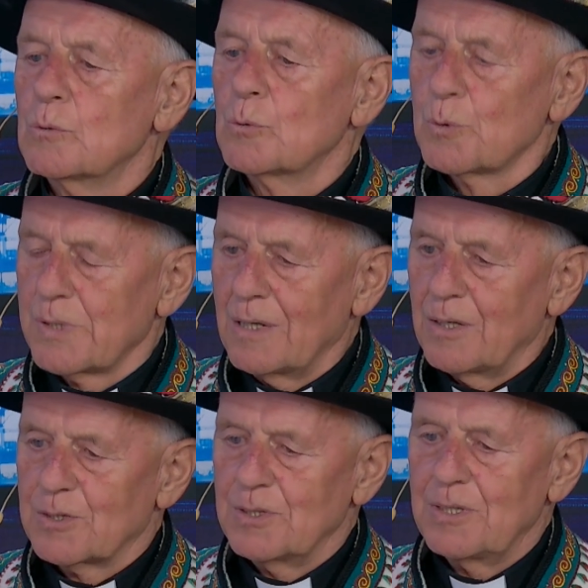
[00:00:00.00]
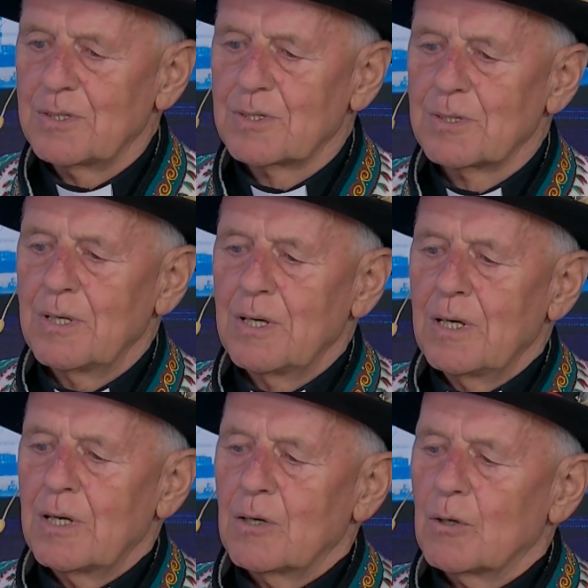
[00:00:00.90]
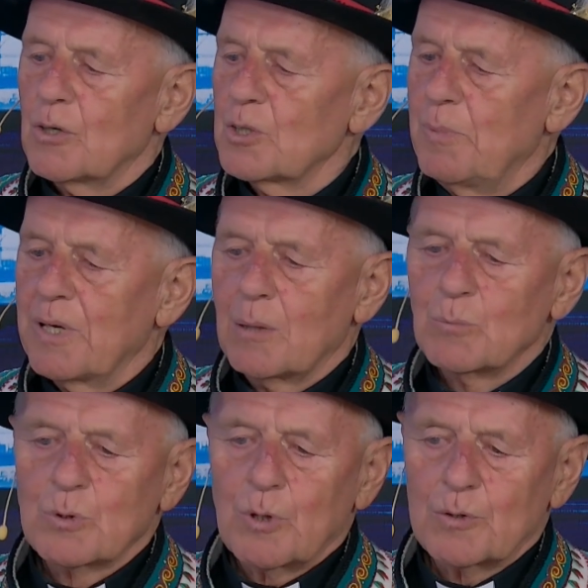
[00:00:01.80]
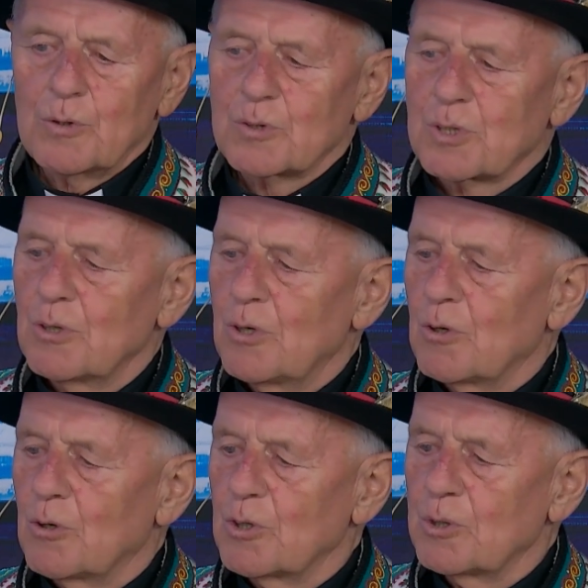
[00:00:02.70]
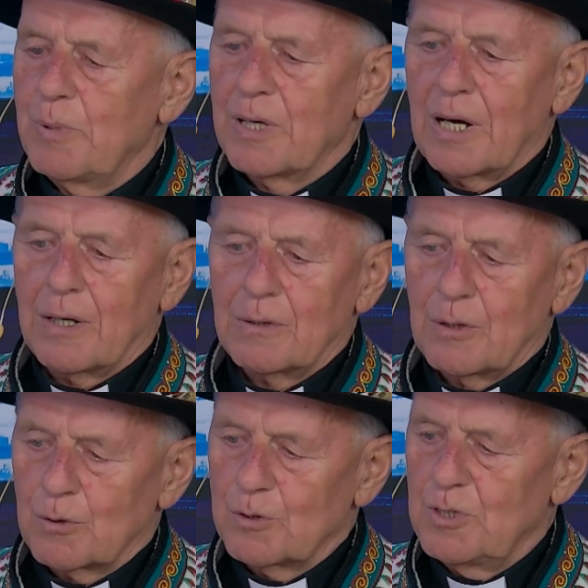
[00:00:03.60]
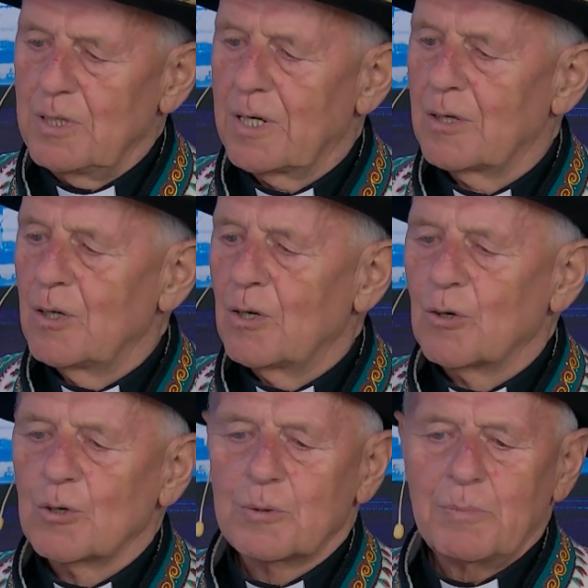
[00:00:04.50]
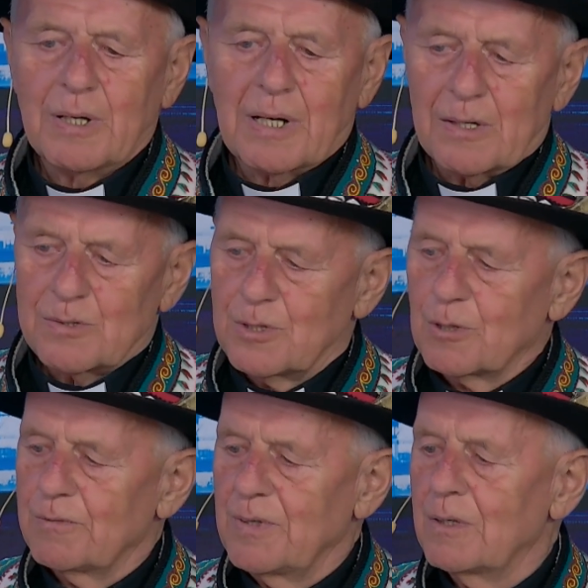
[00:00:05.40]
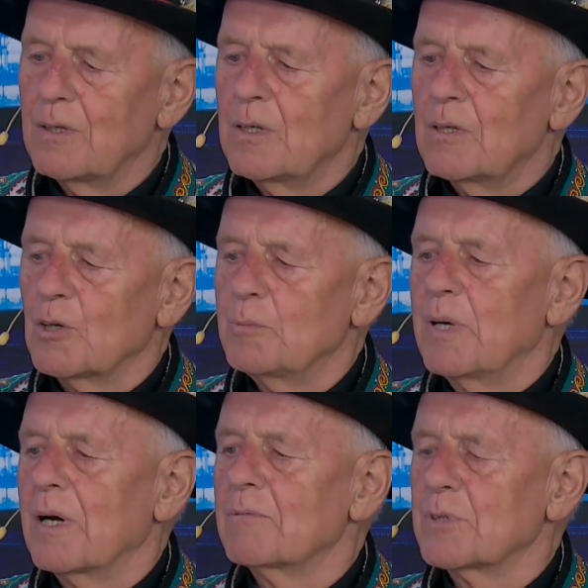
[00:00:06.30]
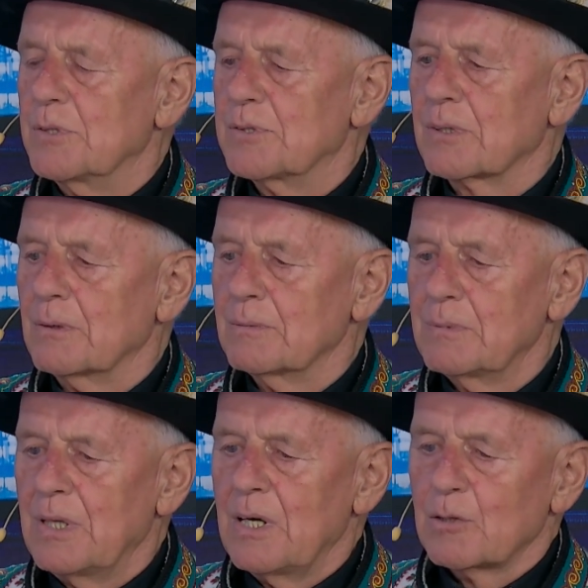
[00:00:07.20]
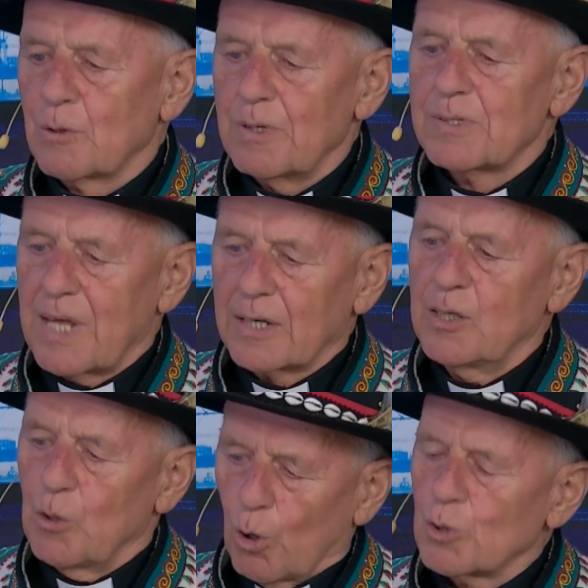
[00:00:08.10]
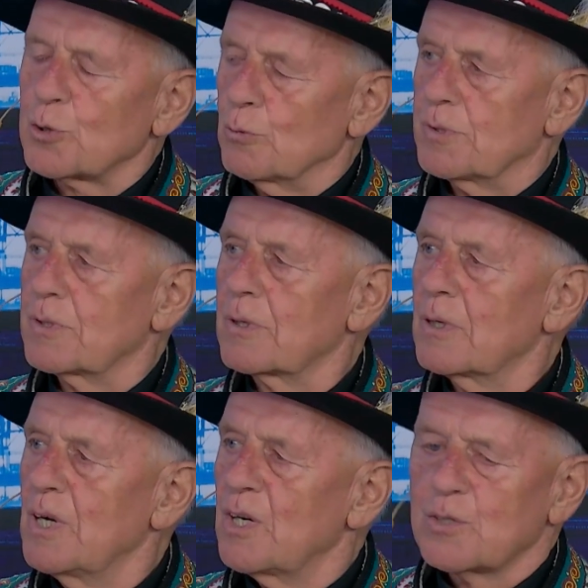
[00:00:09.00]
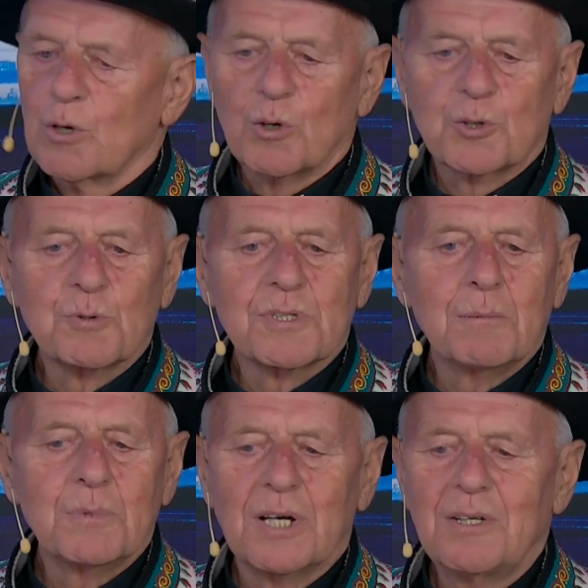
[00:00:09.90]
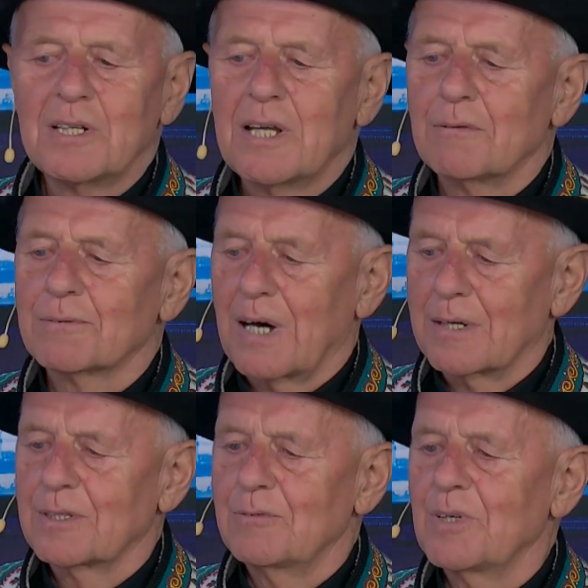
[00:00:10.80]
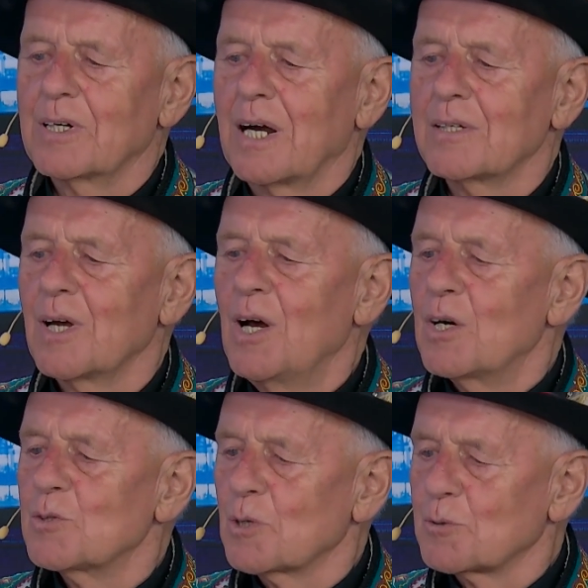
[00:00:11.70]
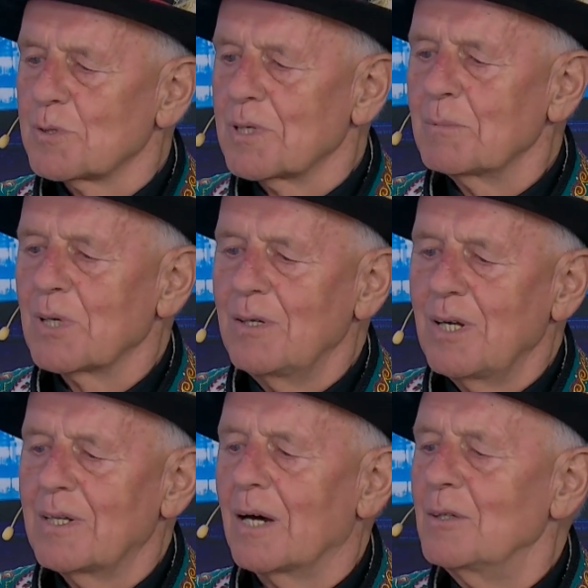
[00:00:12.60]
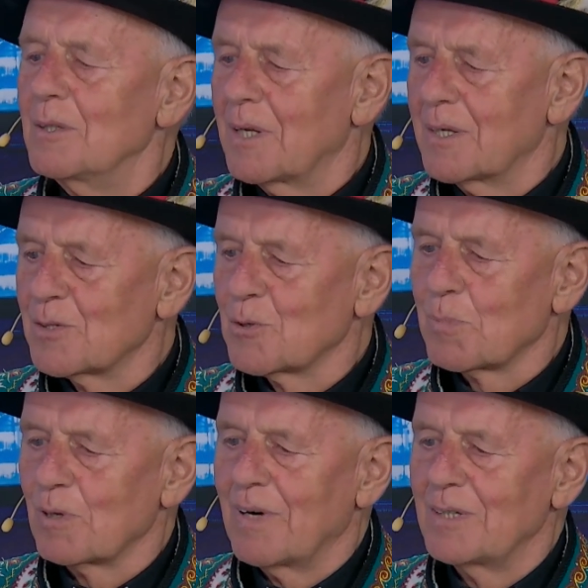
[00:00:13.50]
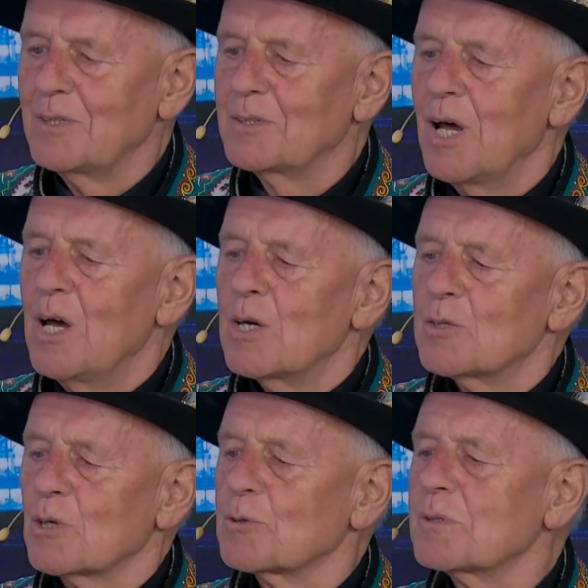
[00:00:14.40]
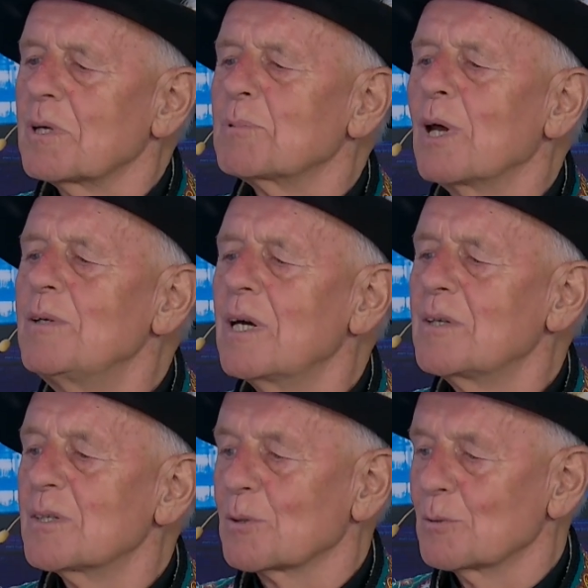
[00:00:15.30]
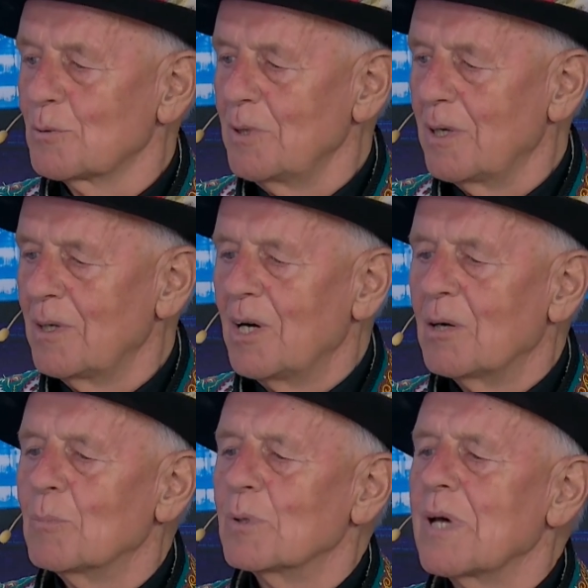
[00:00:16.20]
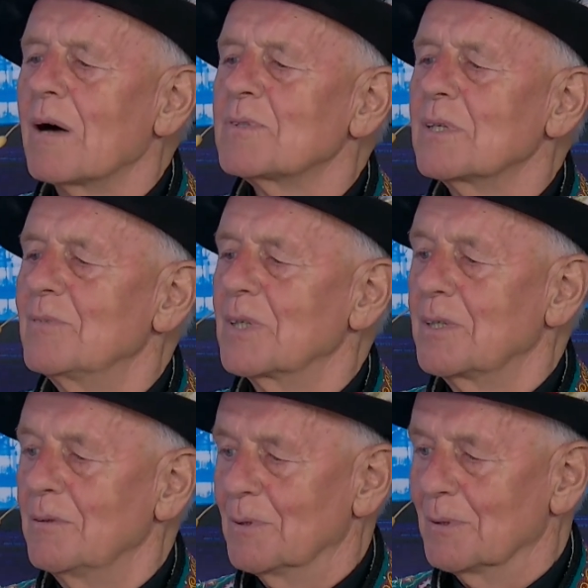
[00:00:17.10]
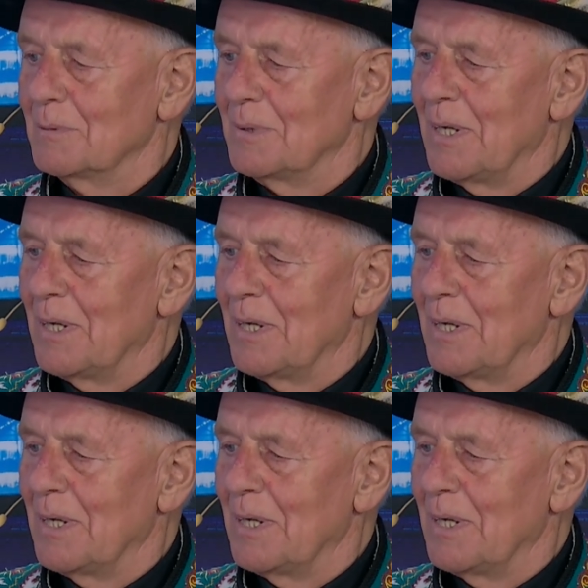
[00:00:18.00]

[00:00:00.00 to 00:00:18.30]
uzależnić, odbiera mu godność, odbiera rodzinę, odbiera zdrowie, odbiera wszystko. To jest taki oszust. Z oszustem się nie da w karty wygrać, z oszustem się nie da interesu prowadzić, z oszustem się nie dyskutuje, bo zawsze wykiwo.